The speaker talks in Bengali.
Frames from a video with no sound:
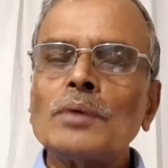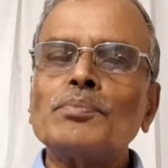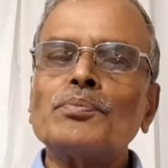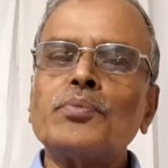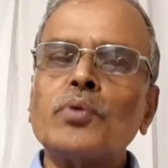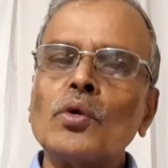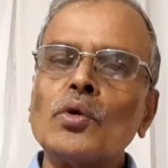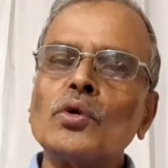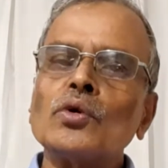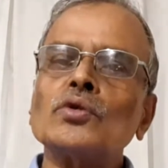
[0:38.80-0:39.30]

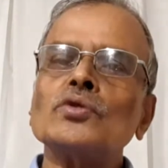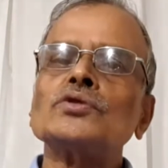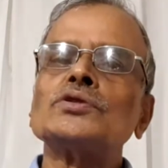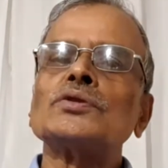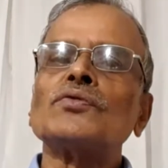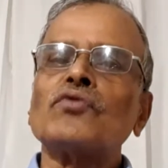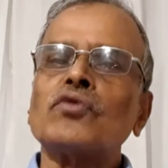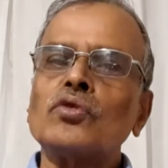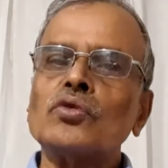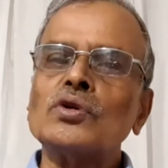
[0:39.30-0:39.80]
পুষ
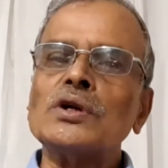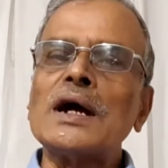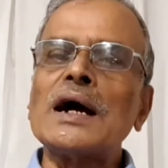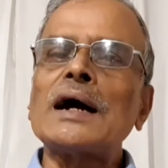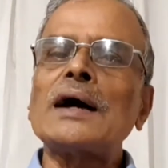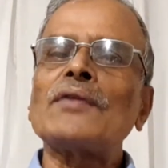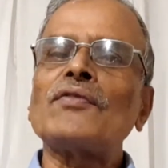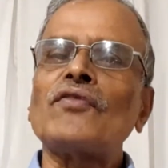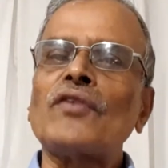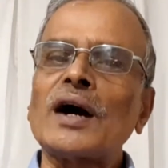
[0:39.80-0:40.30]
ফুলা
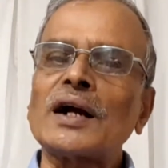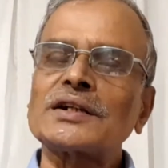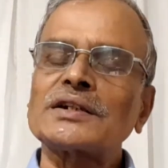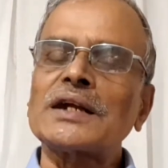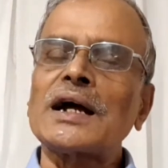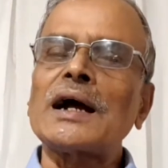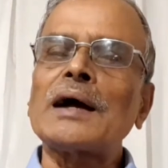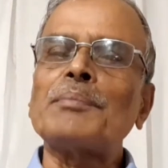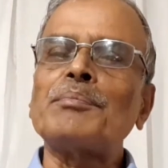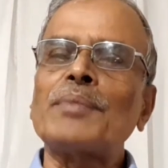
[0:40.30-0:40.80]

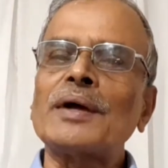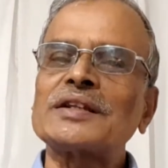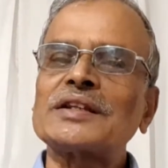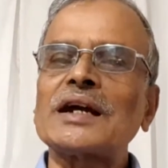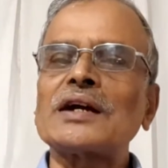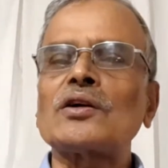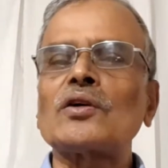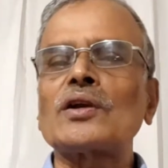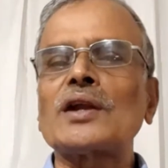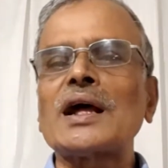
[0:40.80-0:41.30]
ফাটা ব্যথা
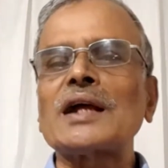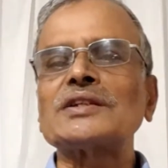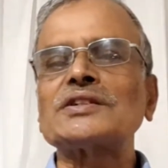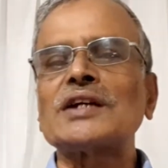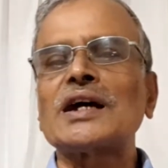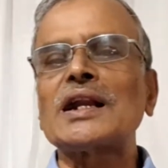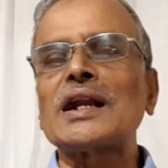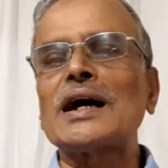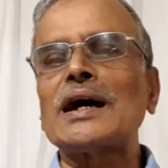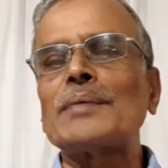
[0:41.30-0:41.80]
করা
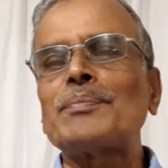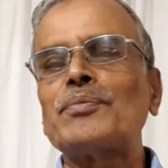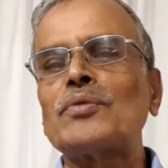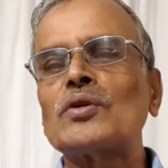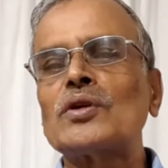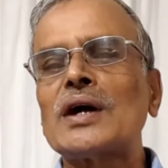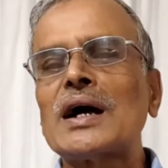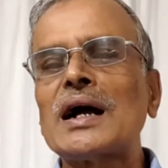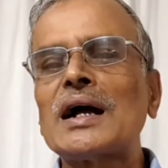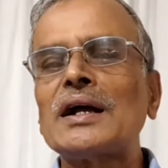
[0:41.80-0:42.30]
জ্বালা
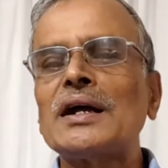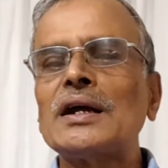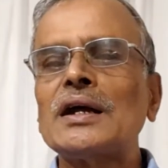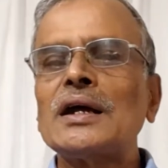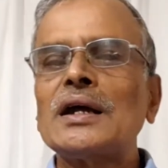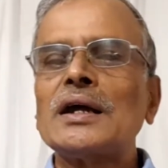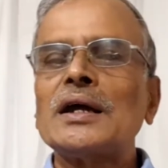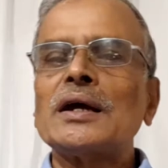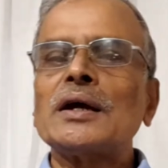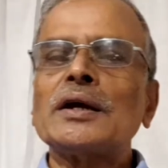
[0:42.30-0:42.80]
পোড়া
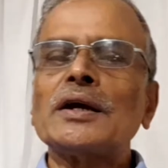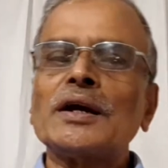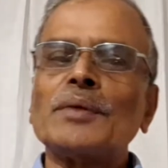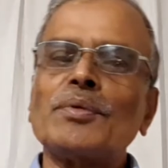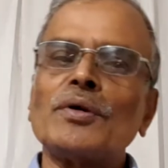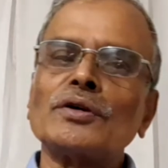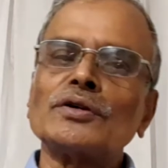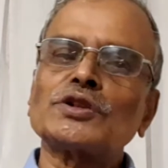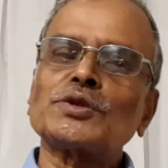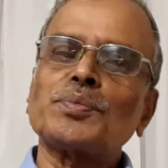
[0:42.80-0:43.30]

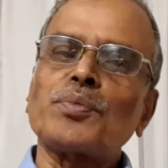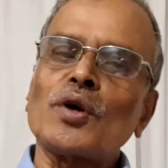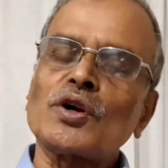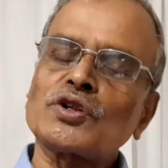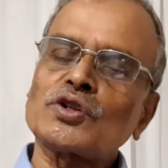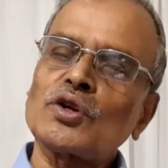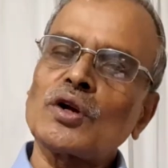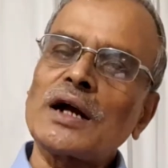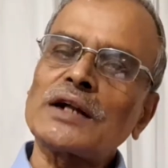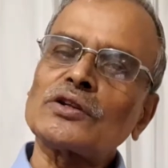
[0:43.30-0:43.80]
এবং
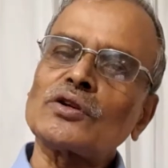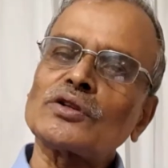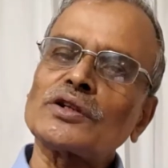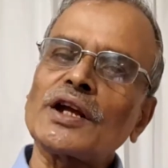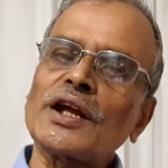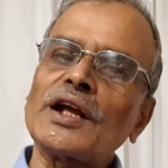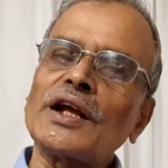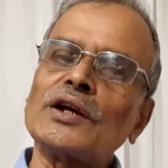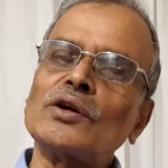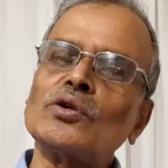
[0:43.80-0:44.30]
স্পর্শকাতরতা
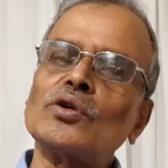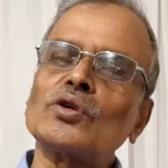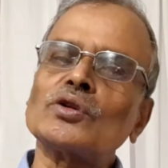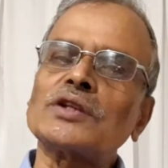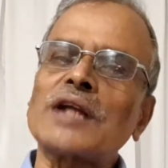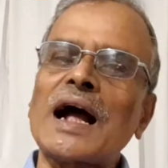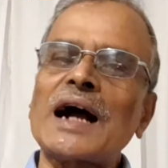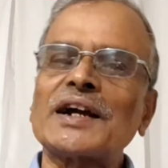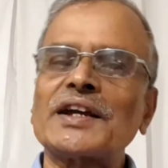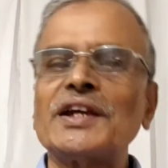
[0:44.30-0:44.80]
এগুলো
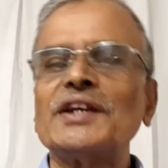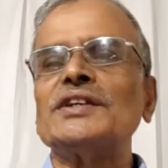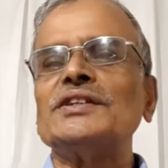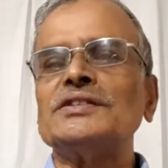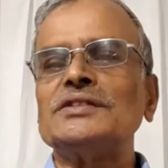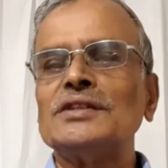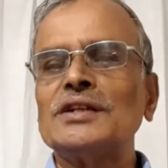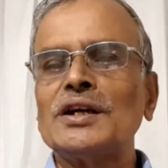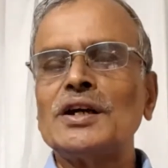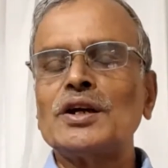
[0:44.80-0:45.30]
থাকেই
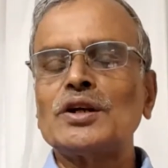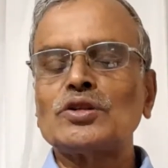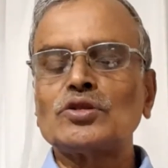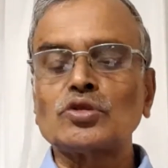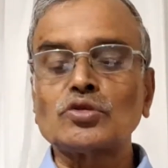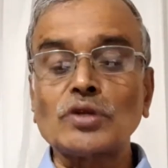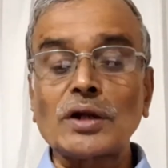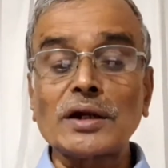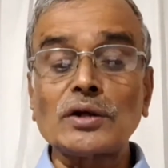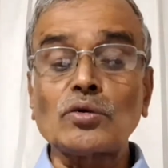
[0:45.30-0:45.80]

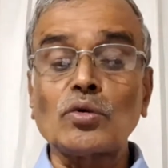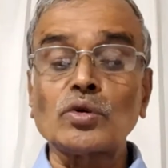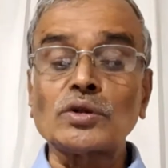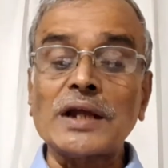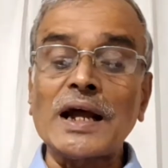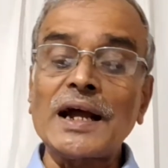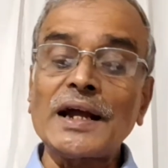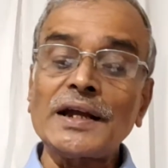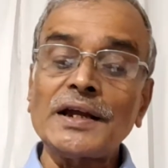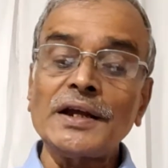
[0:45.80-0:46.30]
সুতরাং
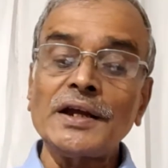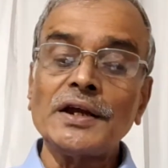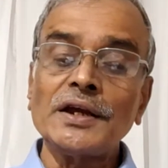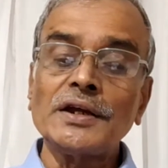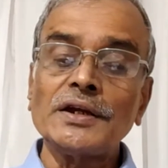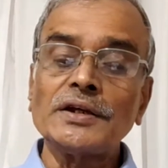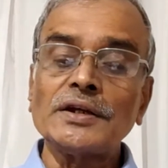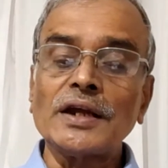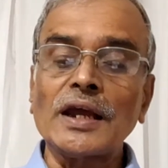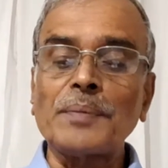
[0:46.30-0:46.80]
কোথায়
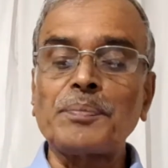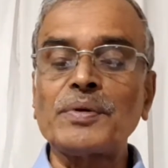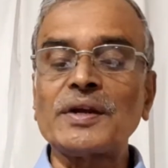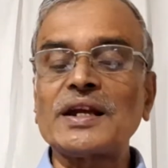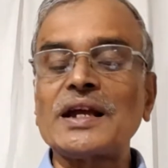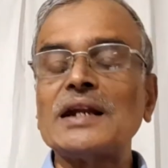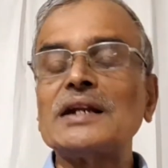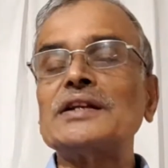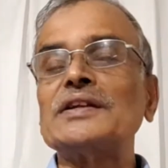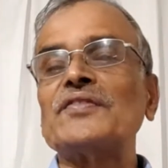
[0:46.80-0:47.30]

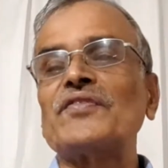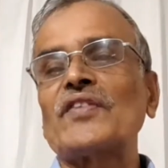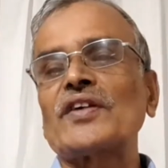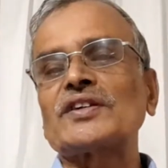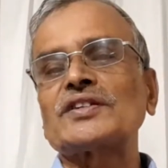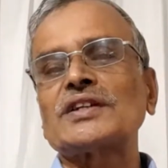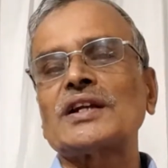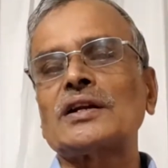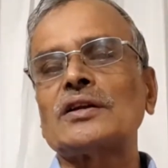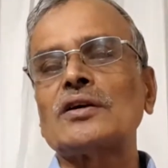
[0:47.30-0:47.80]
এপিক্যাল
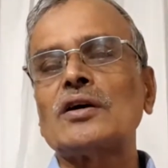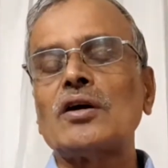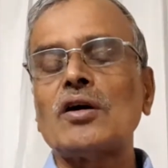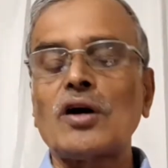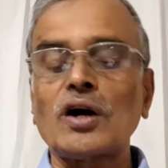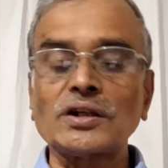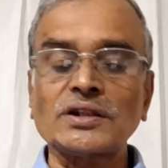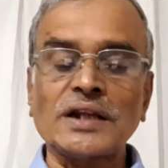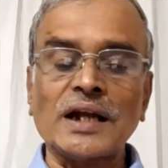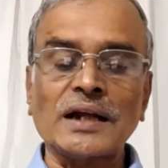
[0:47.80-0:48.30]
ইনফেকশন
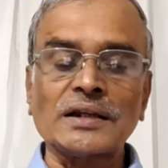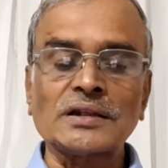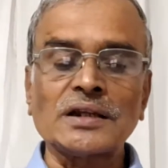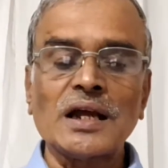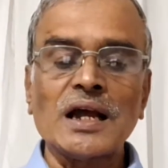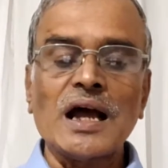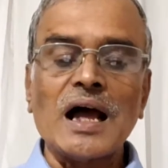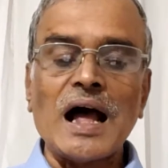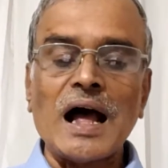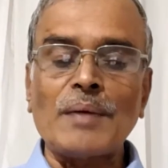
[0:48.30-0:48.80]
অর্থাৎ
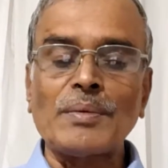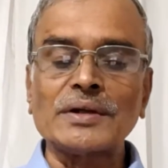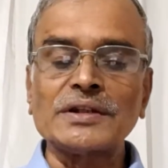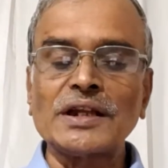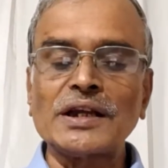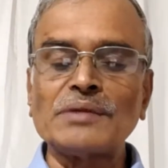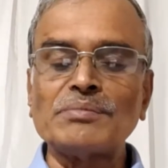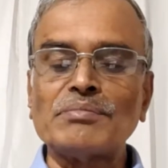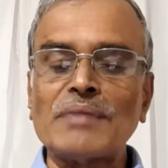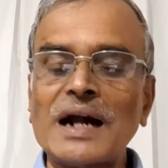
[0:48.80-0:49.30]

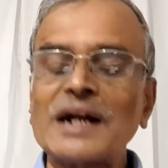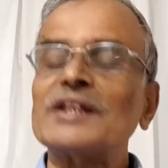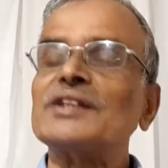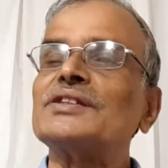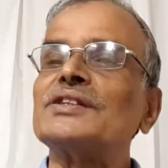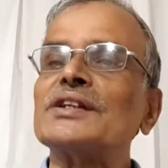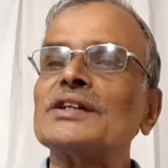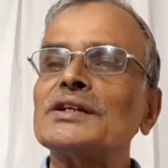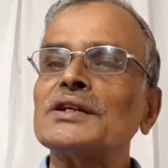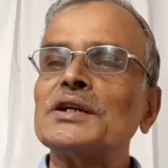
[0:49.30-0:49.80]
আমাদের
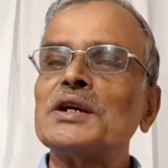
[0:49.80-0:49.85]
মাড়িতে